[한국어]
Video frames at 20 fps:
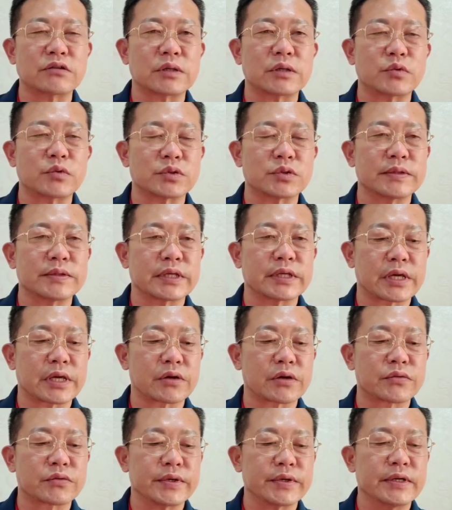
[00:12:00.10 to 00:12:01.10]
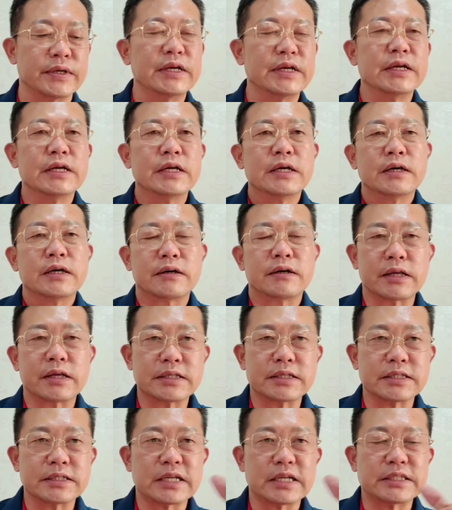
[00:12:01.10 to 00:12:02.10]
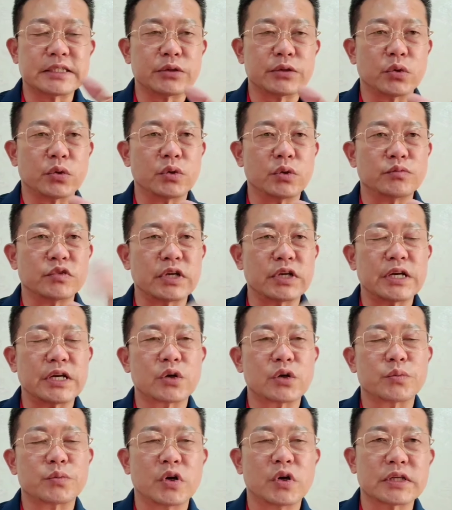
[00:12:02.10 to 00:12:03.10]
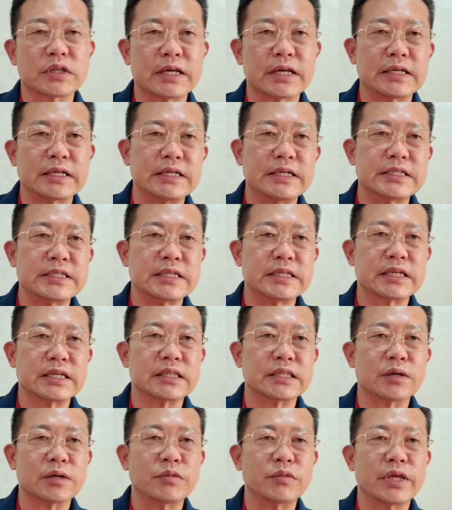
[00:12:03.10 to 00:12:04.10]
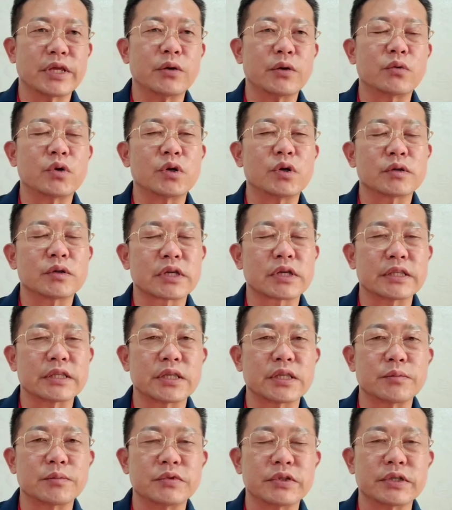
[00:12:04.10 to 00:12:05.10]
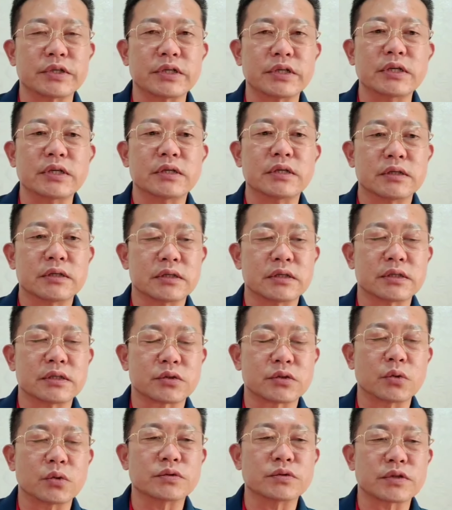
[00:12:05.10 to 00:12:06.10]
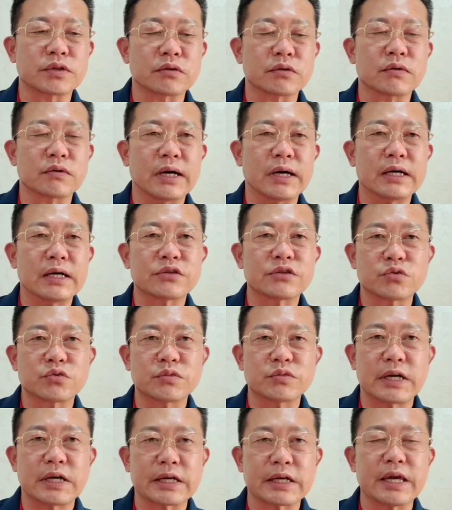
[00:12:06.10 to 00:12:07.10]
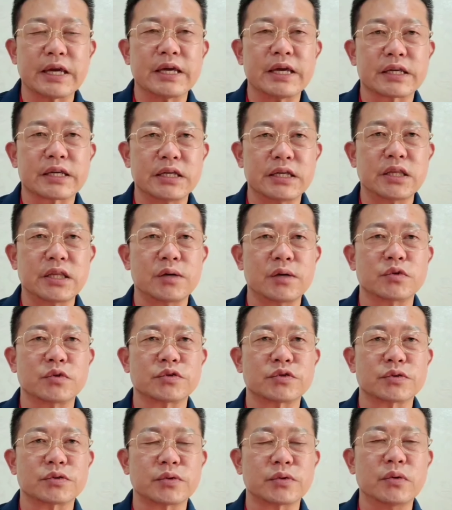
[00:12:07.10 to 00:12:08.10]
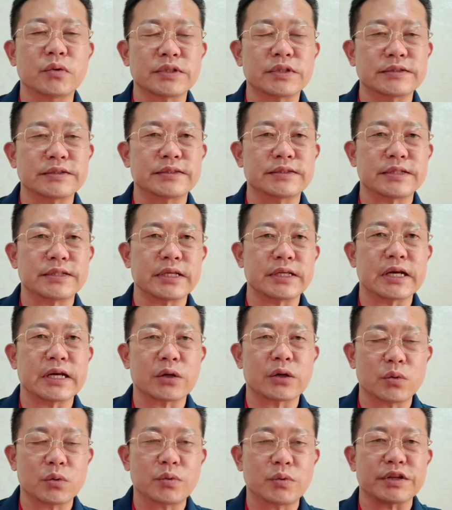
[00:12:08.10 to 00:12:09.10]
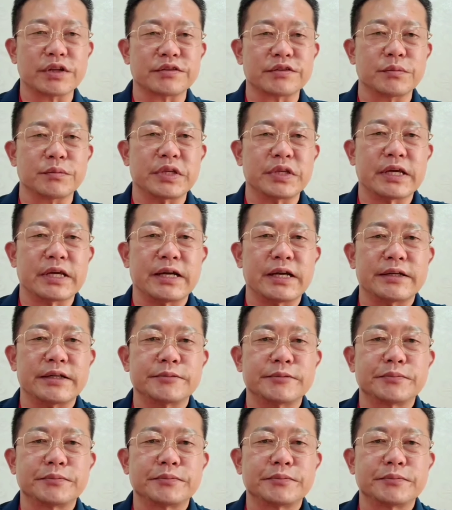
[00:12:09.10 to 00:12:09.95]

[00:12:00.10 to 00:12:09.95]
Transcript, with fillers: 하루라고 보시면 되겠고요. 어, 일진 자체도 무난하고 평탄한 일진이기 때문에 오늘 개띠분들 어, 좋은 성과 충분하게 기대해 볼 수도 있으리라고 보겠습니다.